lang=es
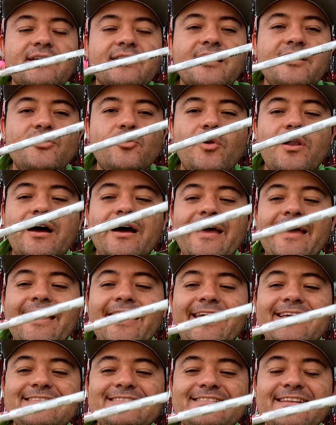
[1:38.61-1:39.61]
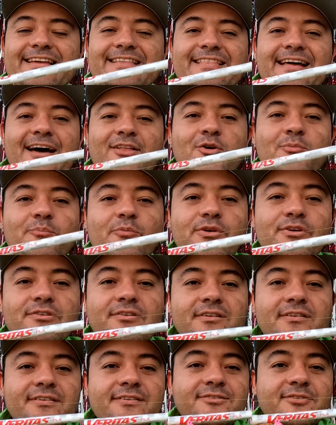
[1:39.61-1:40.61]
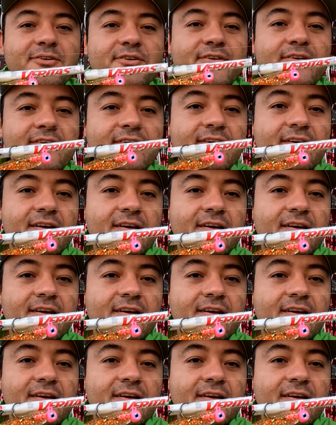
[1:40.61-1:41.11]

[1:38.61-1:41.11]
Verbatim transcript: que no la he estrenado, por eso se les estoy